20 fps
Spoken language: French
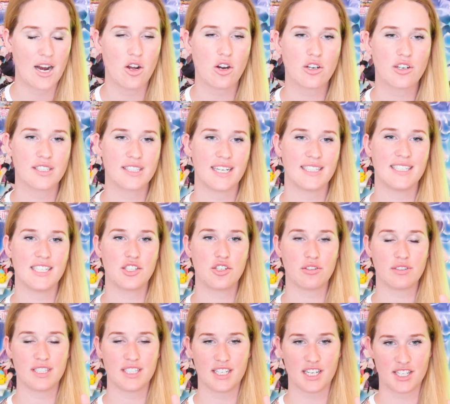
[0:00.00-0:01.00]
alors que t'as des
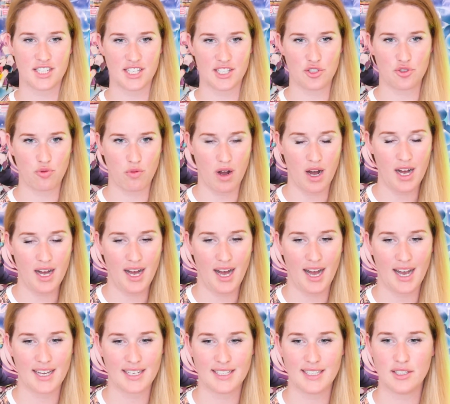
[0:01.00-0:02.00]
gens déjà chez toi
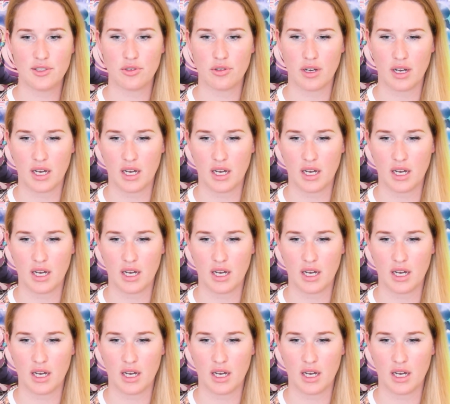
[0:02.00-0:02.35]
à aider de